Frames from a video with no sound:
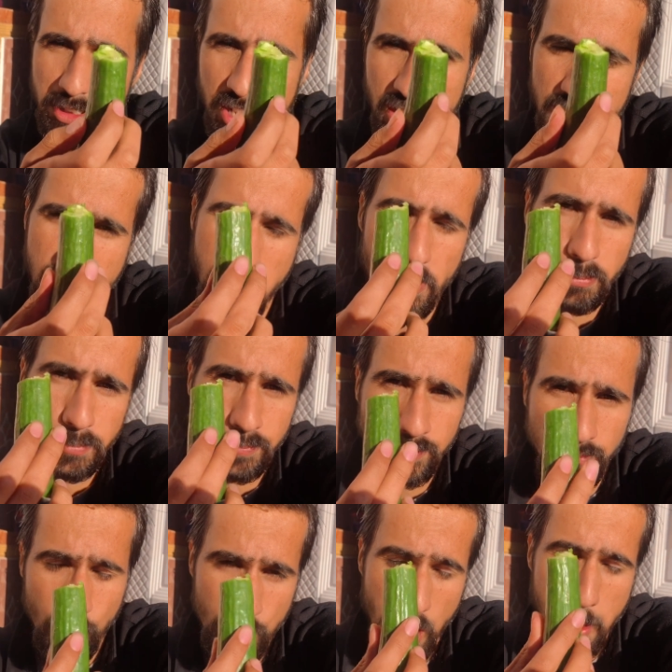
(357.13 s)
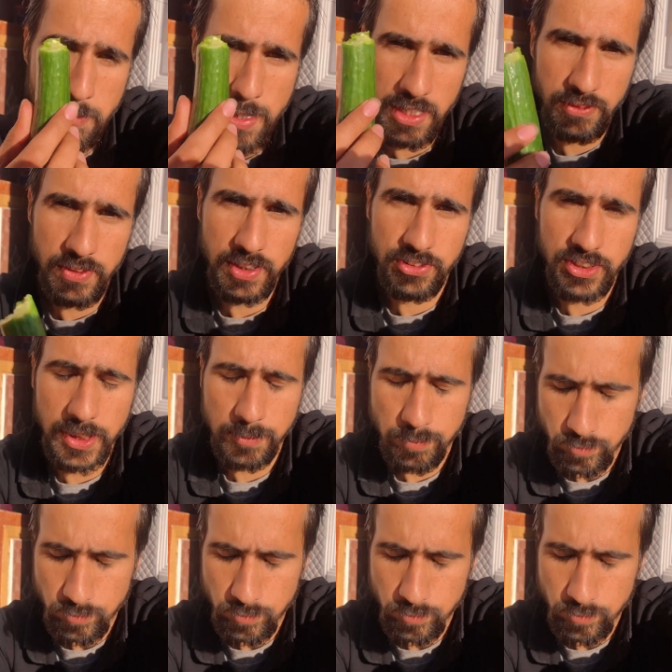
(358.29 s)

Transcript: ज़्यादा बेनिफिट्स हैं